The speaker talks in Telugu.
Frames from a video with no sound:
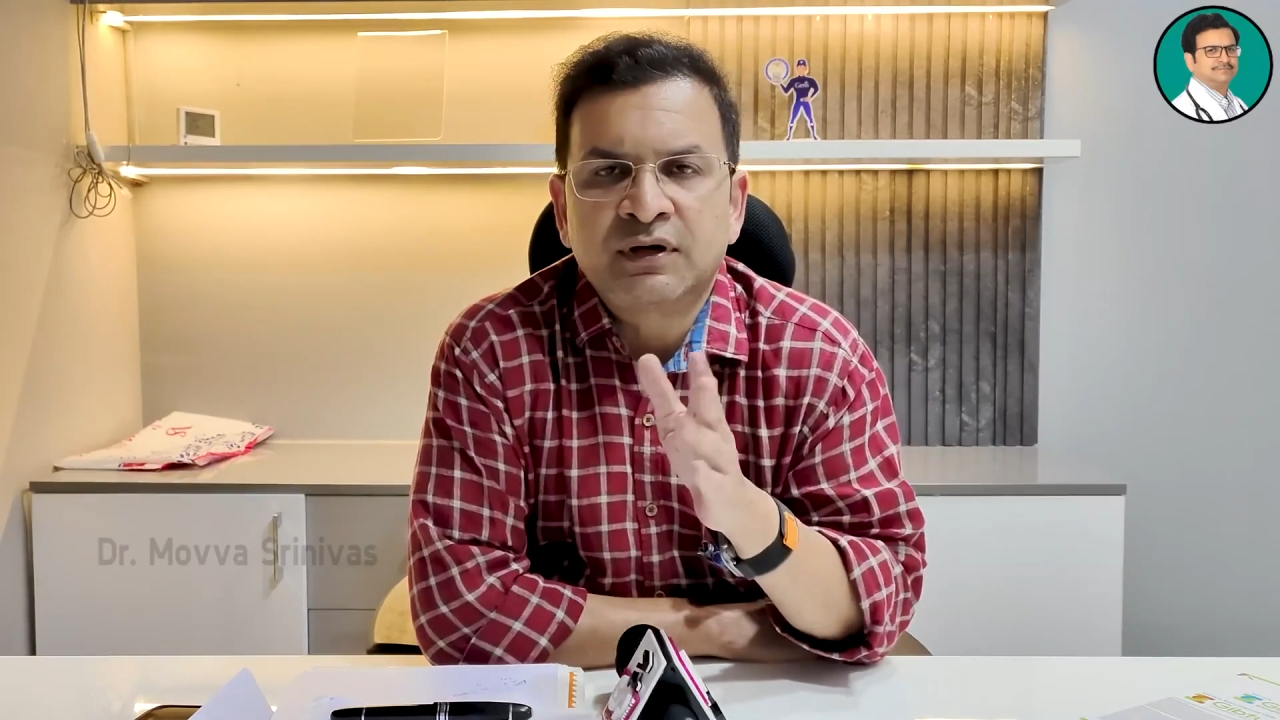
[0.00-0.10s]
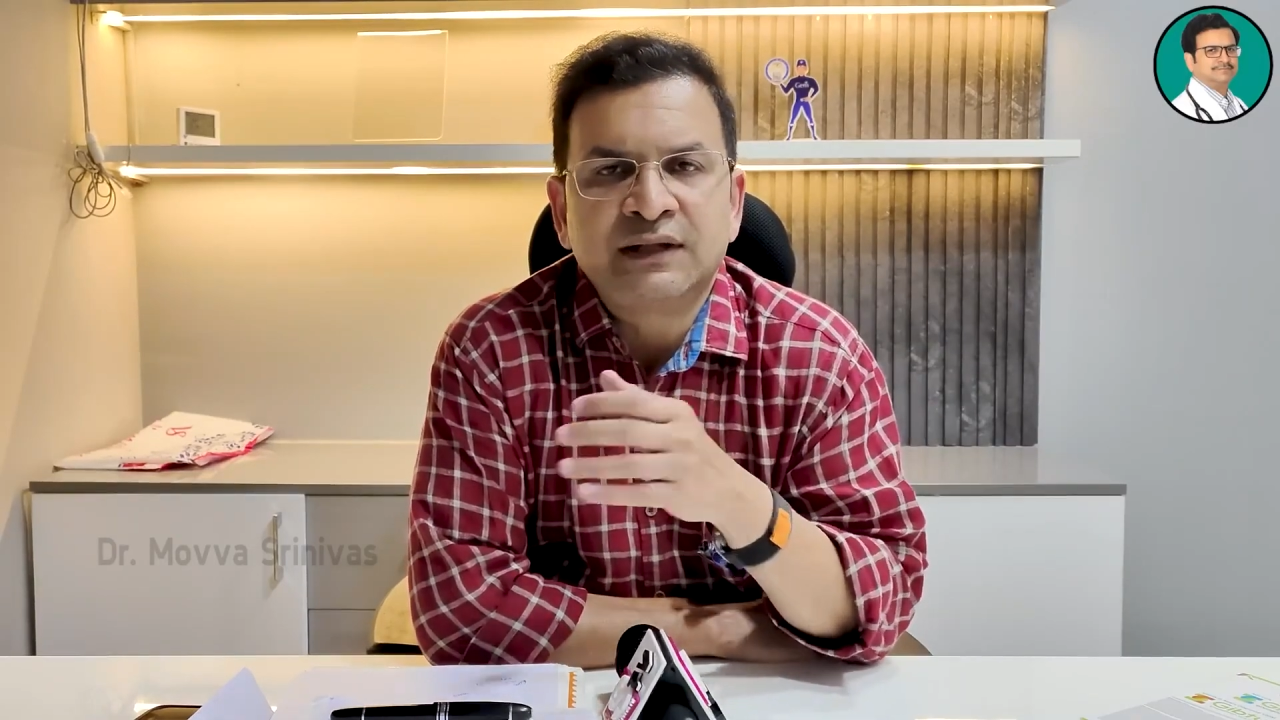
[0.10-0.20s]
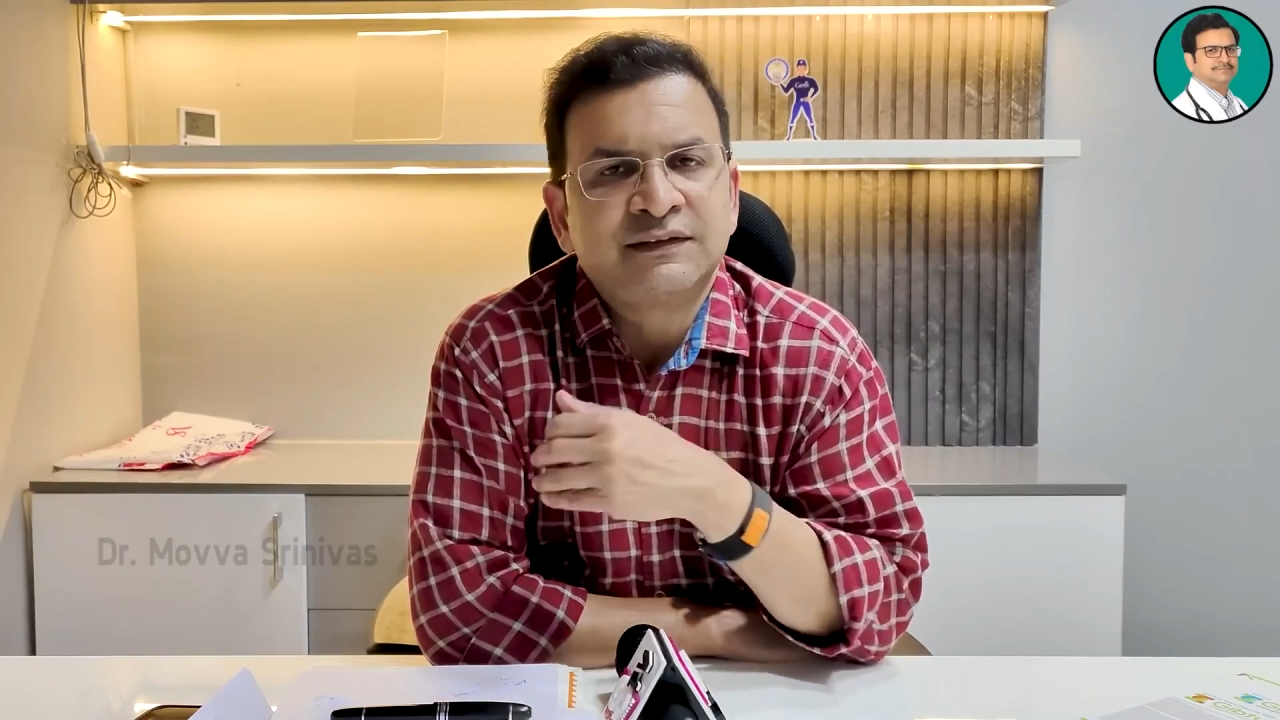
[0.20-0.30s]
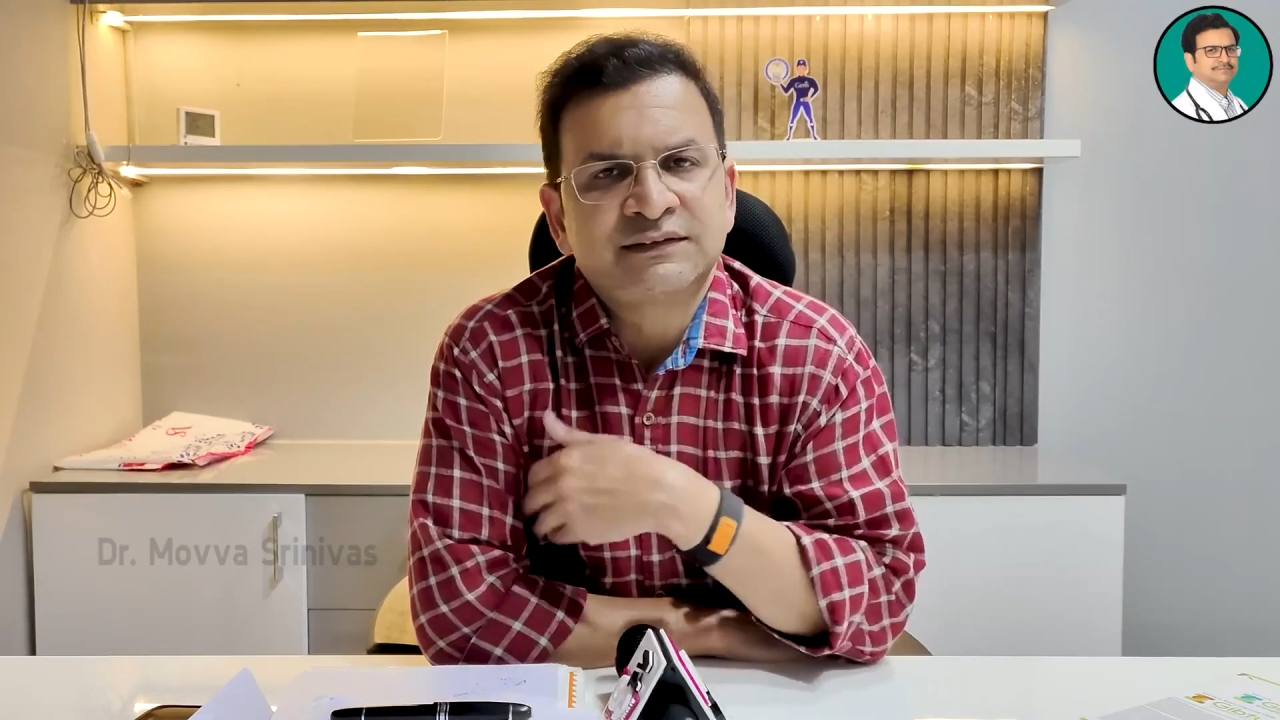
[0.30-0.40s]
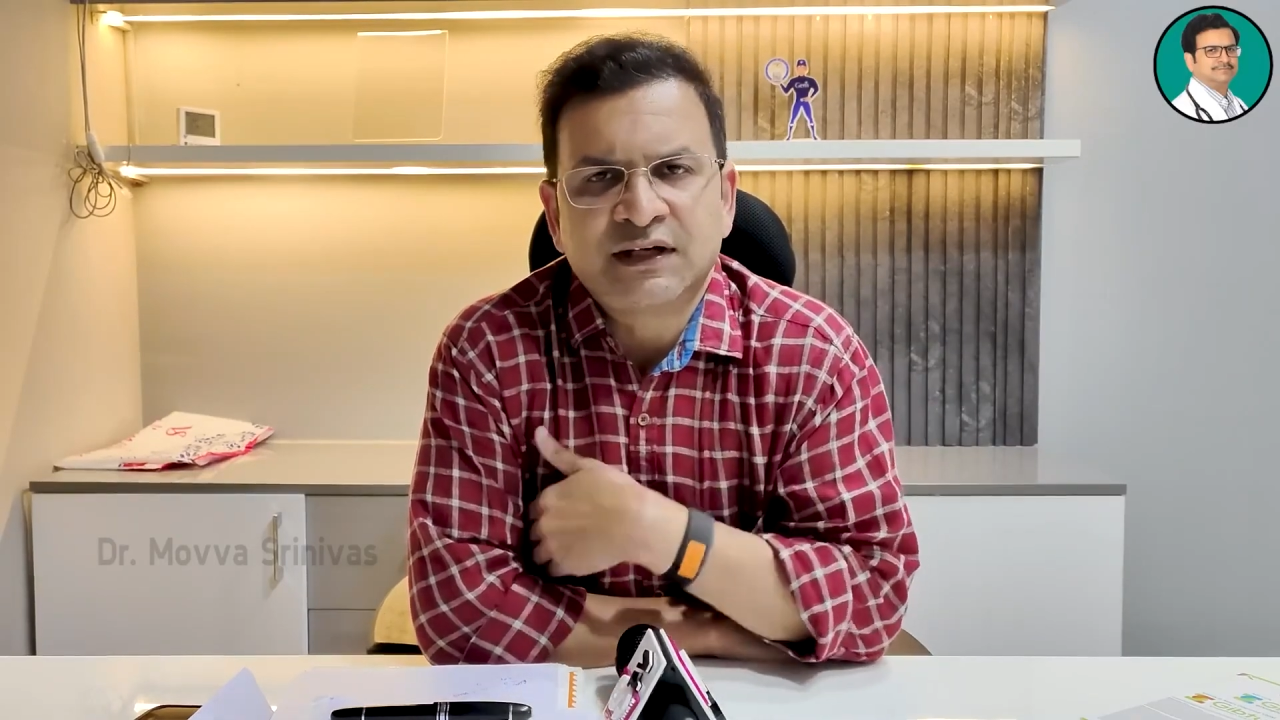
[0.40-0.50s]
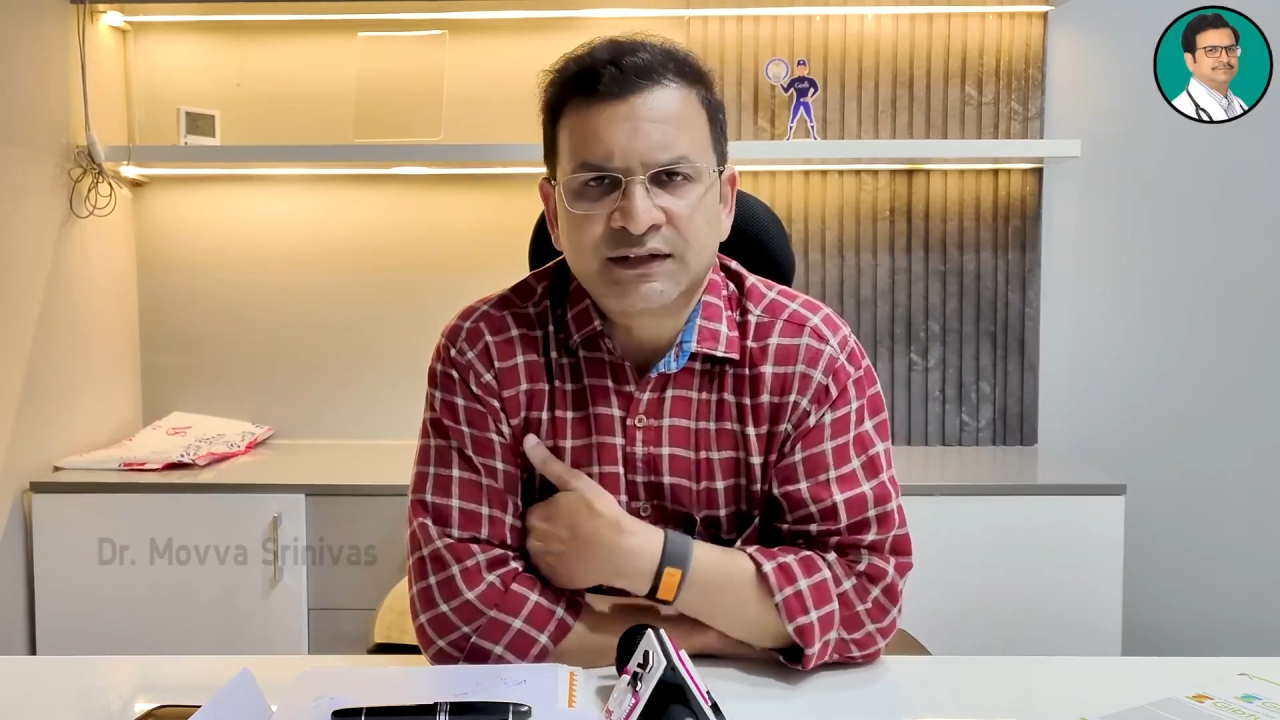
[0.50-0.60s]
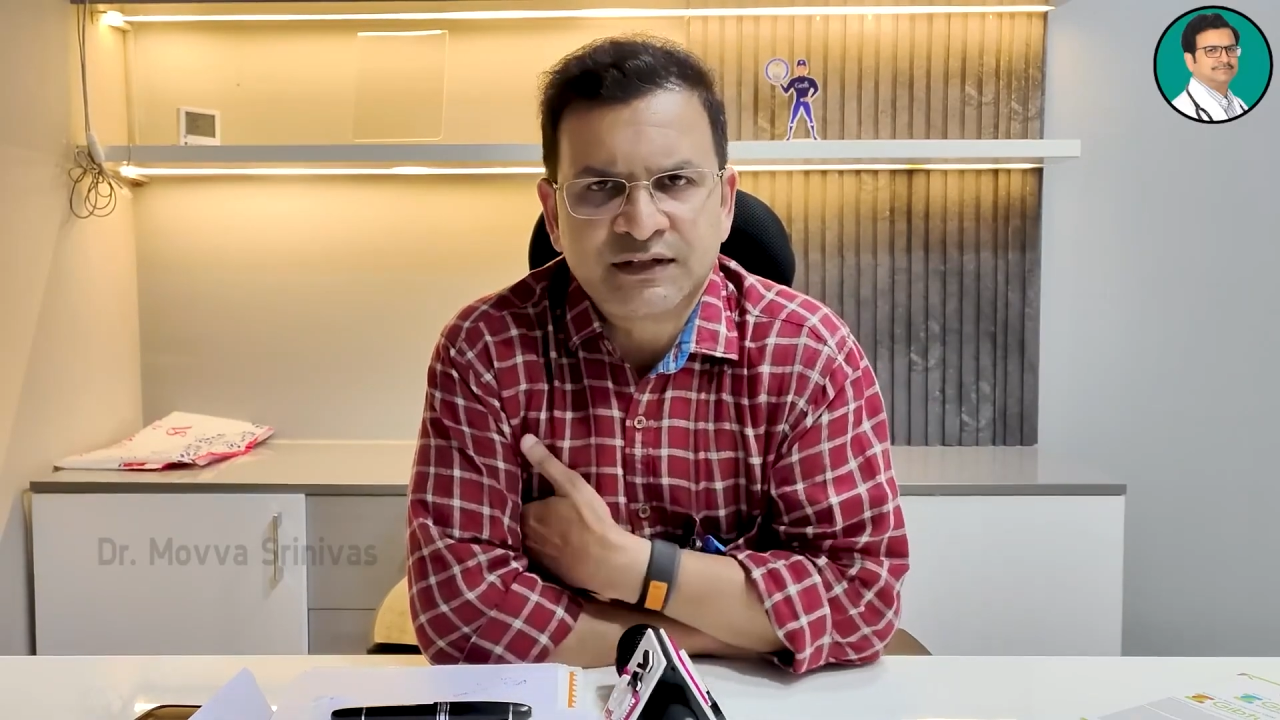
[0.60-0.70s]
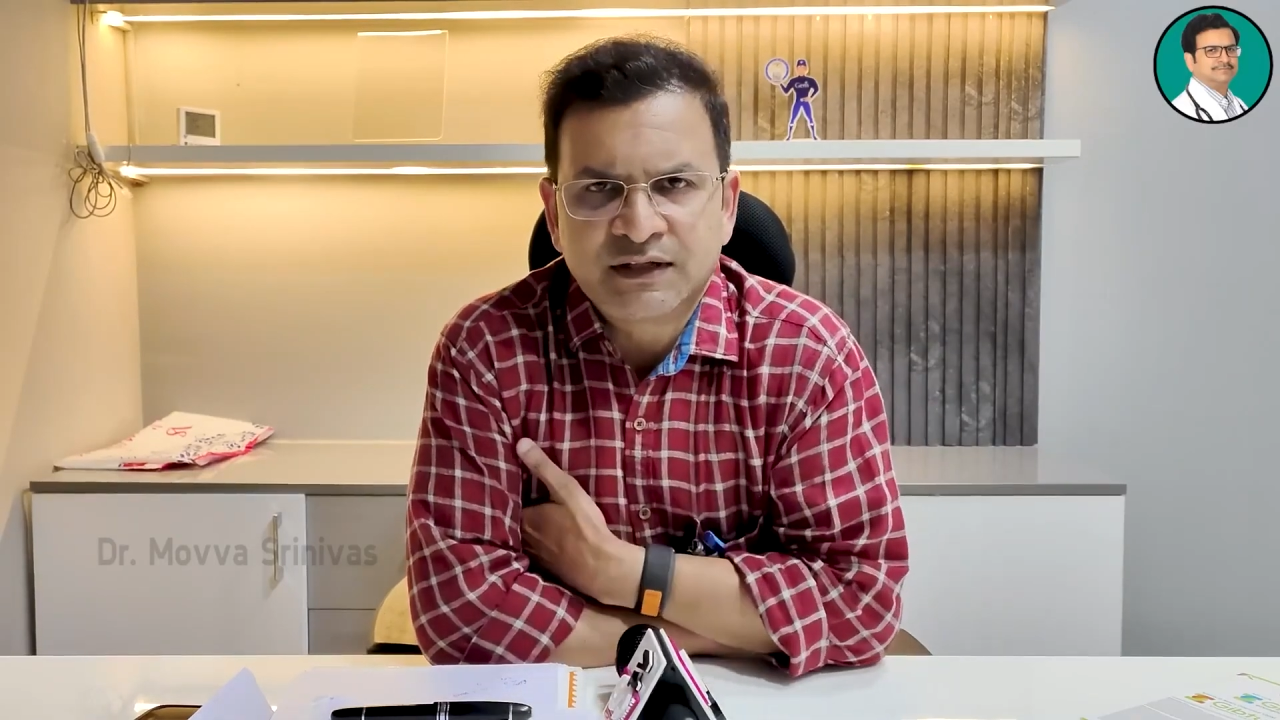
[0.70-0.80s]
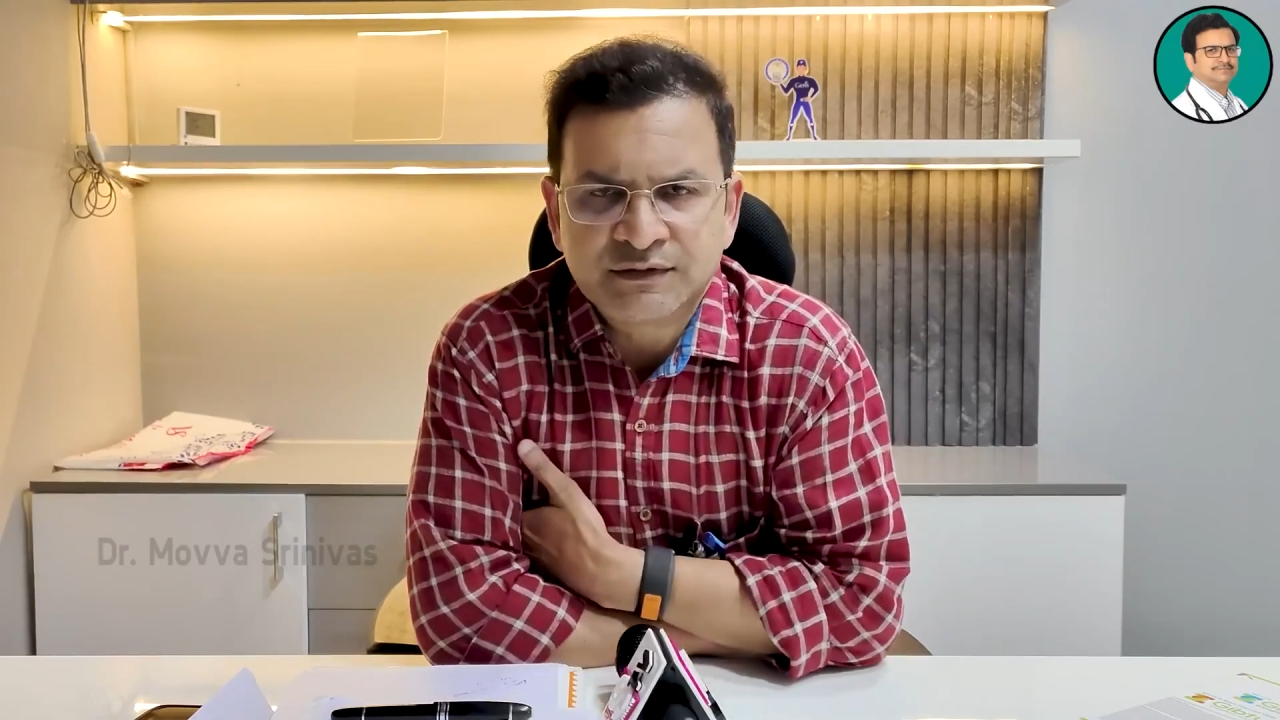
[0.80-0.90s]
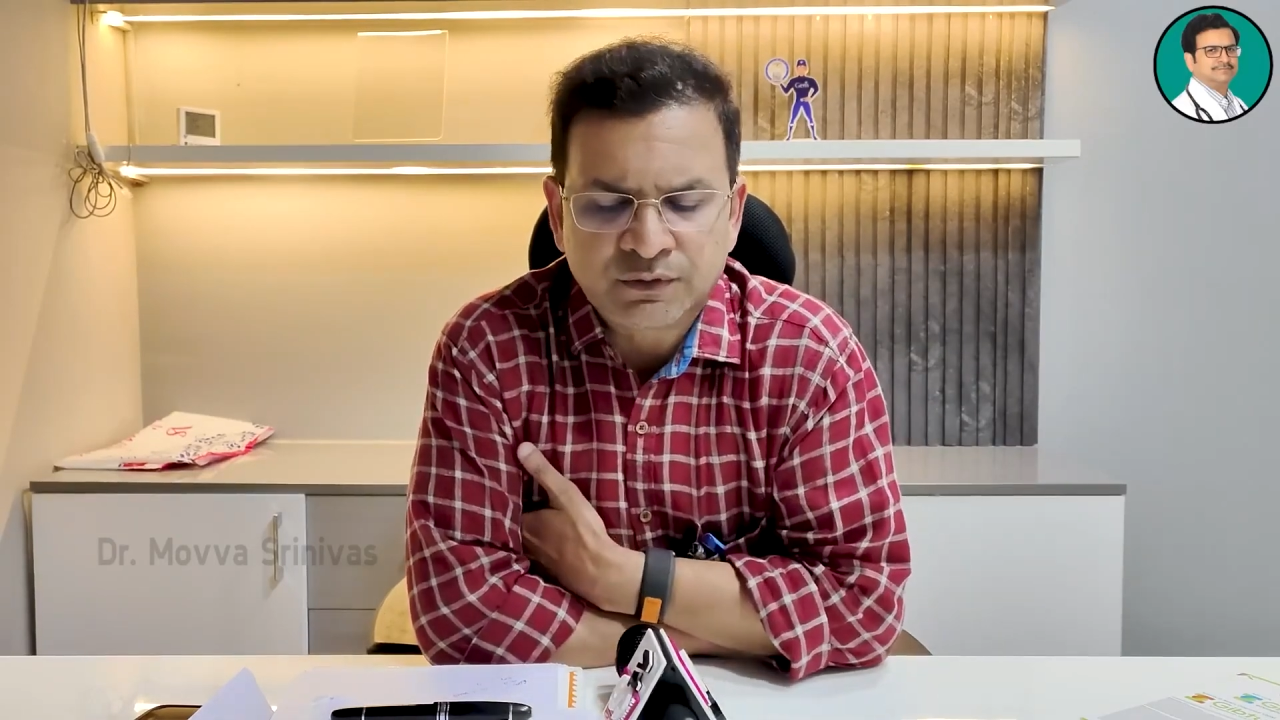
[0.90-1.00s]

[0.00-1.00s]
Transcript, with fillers: కూడా అంతే సహజంగా